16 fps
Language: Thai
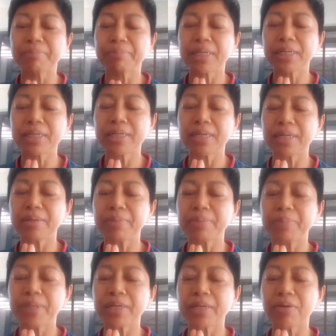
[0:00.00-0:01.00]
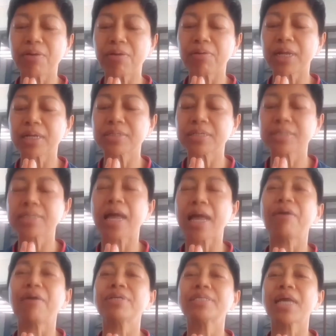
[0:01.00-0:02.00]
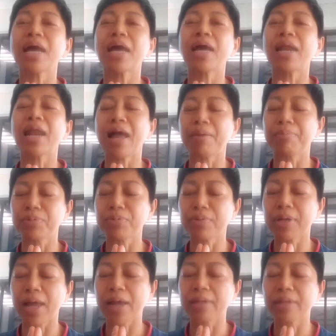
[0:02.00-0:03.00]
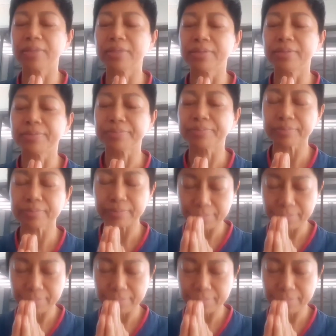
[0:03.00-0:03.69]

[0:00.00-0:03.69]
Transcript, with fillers: เจริญธรรมสำนึกดี พี่น้องนักศึกษาวิชารามทุก